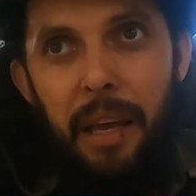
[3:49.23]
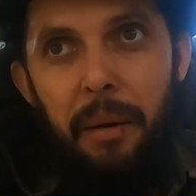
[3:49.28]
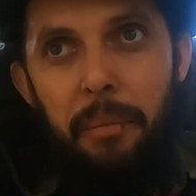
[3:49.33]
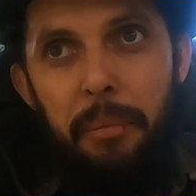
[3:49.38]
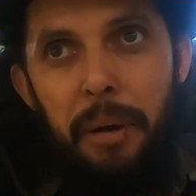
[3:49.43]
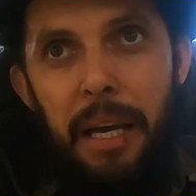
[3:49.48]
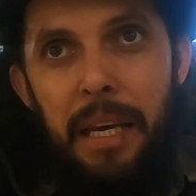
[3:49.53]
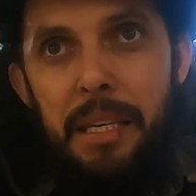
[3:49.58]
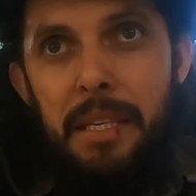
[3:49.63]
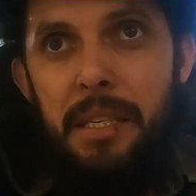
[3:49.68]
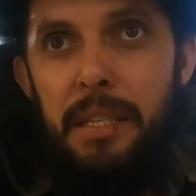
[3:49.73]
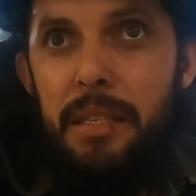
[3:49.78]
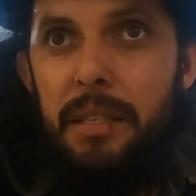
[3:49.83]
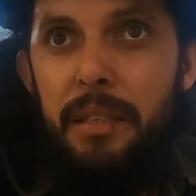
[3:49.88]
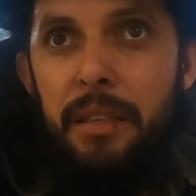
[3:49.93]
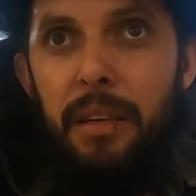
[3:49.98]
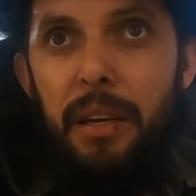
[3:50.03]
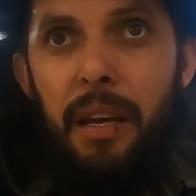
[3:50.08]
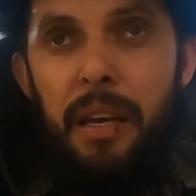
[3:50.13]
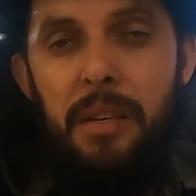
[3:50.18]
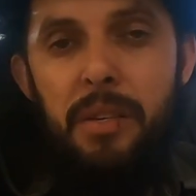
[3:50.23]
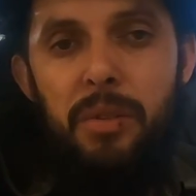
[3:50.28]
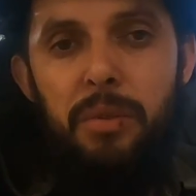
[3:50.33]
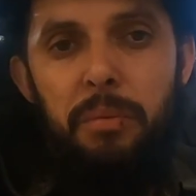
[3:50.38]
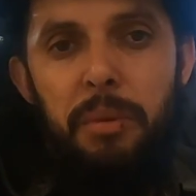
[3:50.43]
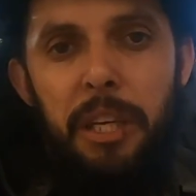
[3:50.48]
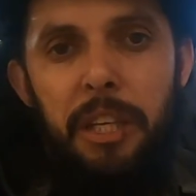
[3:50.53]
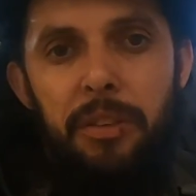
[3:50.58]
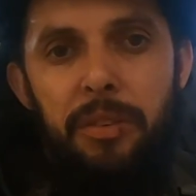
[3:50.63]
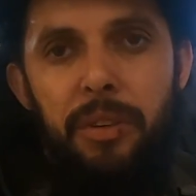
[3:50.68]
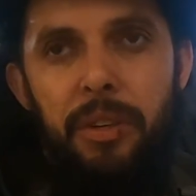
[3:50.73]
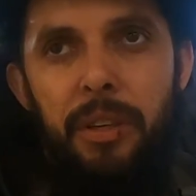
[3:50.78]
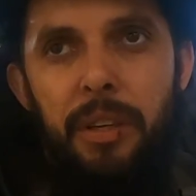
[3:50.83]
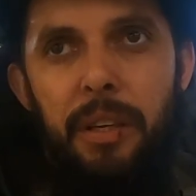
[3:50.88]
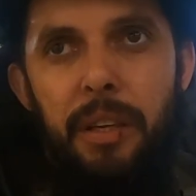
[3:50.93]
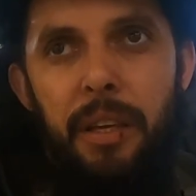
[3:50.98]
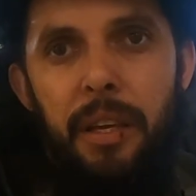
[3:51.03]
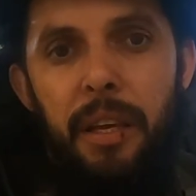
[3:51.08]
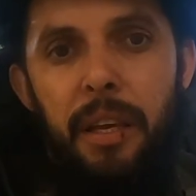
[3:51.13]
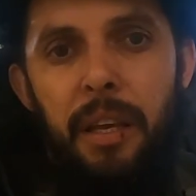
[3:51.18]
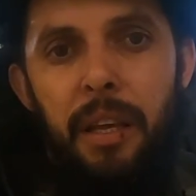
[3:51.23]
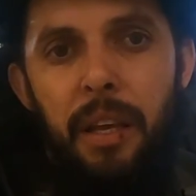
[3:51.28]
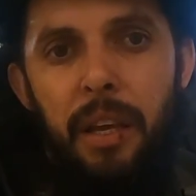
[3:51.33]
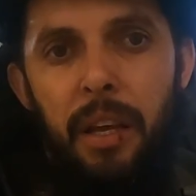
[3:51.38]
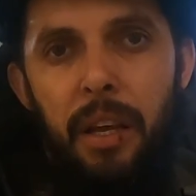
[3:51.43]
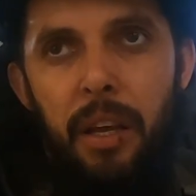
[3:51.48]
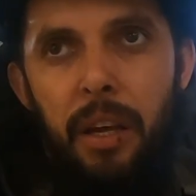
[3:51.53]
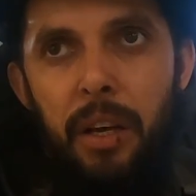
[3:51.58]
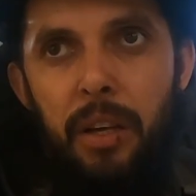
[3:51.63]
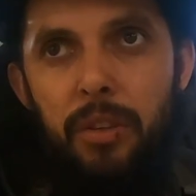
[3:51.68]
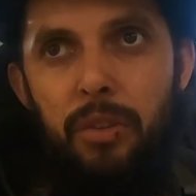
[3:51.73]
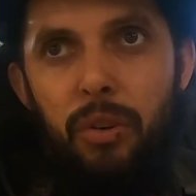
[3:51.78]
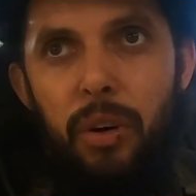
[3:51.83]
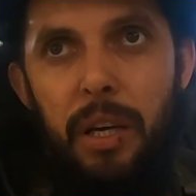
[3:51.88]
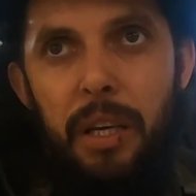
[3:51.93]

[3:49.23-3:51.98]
Mas, resumindo, tô